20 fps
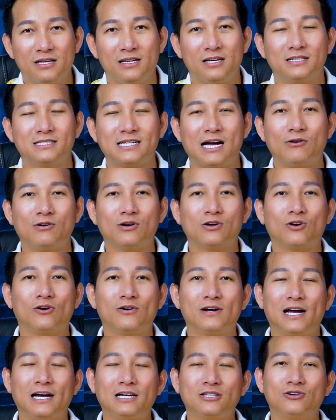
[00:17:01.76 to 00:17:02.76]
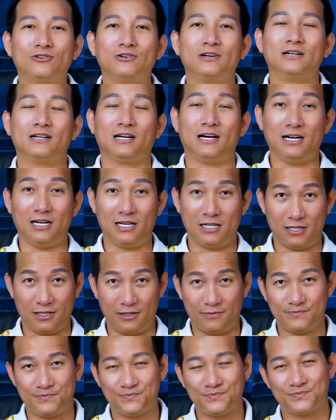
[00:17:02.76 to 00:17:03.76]
thì sau đó con gái tôi đã trả lời
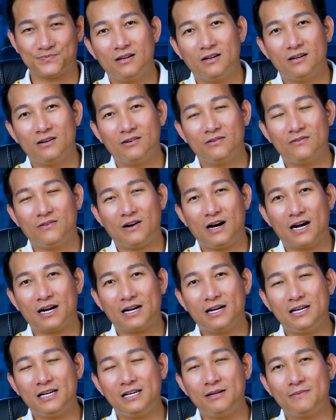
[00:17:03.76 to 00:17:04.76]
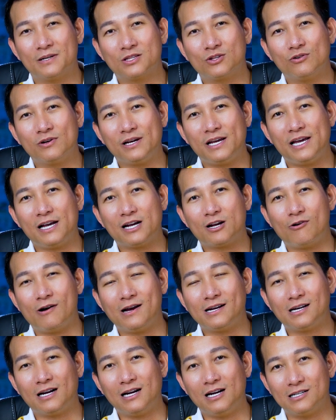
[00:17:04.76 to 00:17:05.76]
và khi mà tôi nghe cô
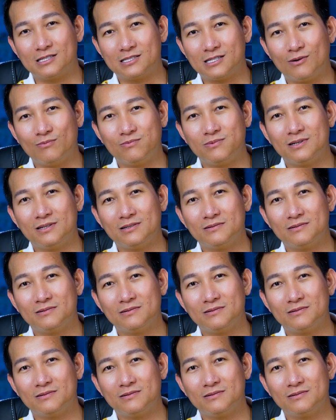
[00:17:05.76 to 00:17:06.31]
ấy trả lời xong